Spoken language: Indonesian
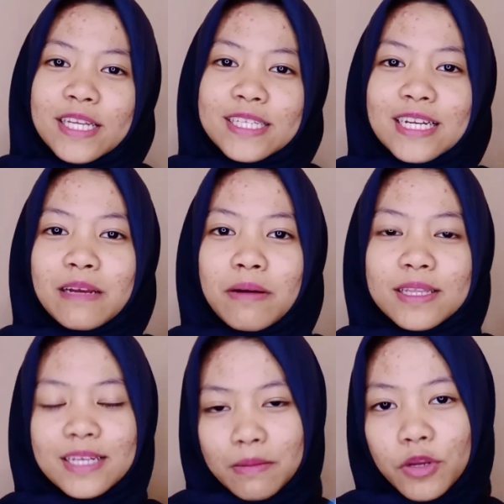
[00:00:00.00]
Jadi buat
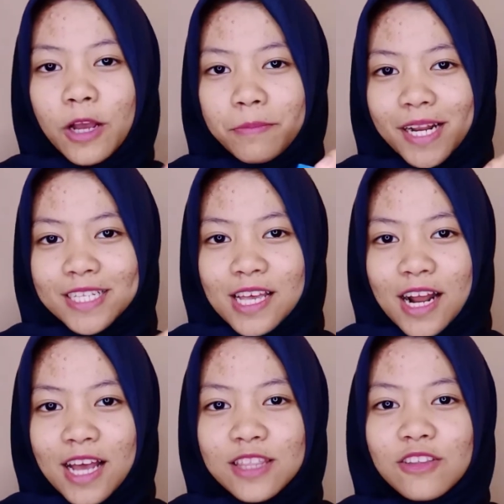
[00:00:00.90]
kamu yang
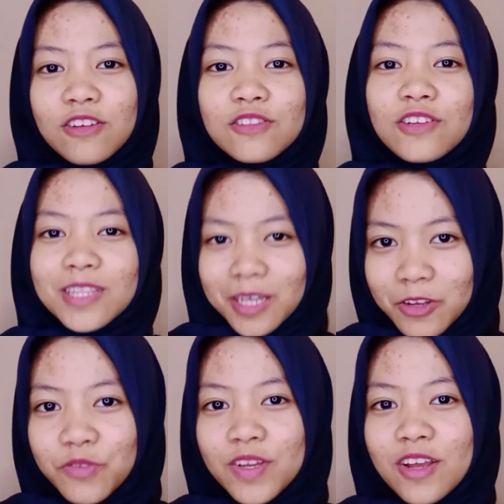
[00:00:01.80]
penasaran, tonton
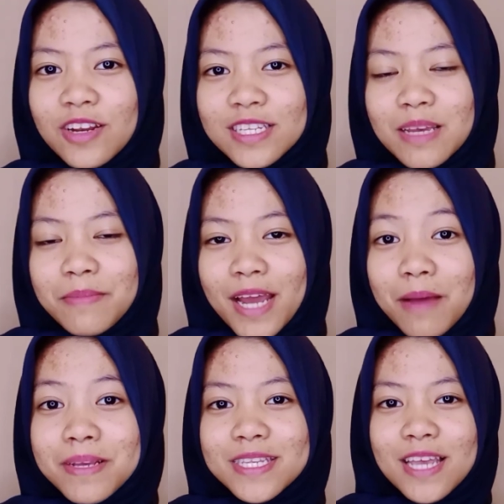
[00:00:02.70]
terus video ini sampai
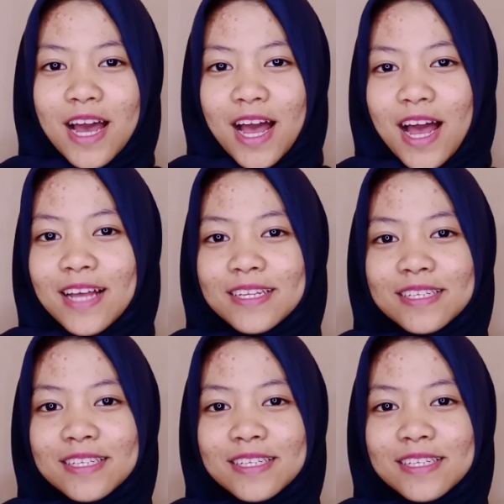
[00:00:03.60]
habis ya.